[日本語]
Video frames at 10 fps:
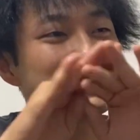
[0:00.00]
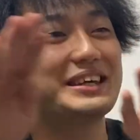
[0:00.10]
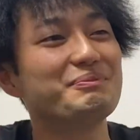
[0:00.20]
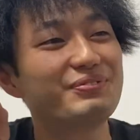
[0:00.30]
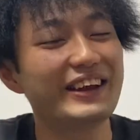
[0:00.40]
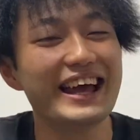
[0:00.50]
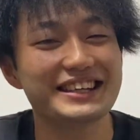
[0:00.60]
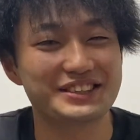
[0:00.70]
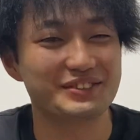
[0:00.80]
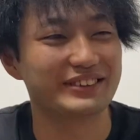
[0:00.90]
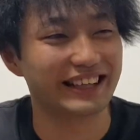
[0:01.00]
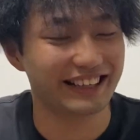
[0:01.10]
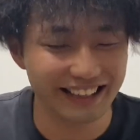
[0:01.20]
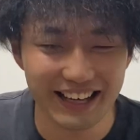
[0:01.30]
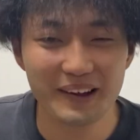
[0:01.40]
チンプレー集みたい
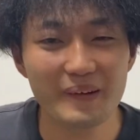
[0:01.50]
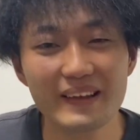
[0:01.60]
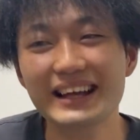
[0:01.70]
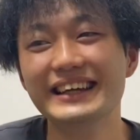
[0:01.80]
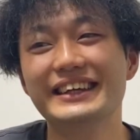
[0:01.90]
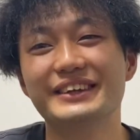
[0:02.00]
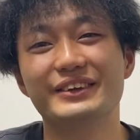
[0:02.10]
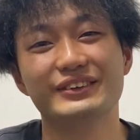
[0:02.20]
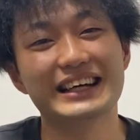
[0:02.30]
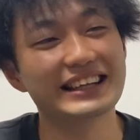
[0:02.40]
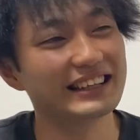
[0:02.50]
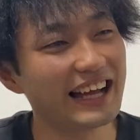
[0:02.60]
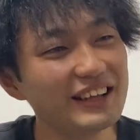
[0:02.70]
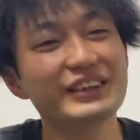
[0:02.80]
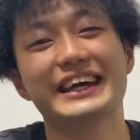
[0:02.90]
なね、ヒット打たれて
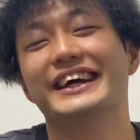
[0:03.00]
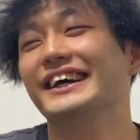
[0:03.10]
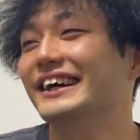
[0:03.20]
ないのに、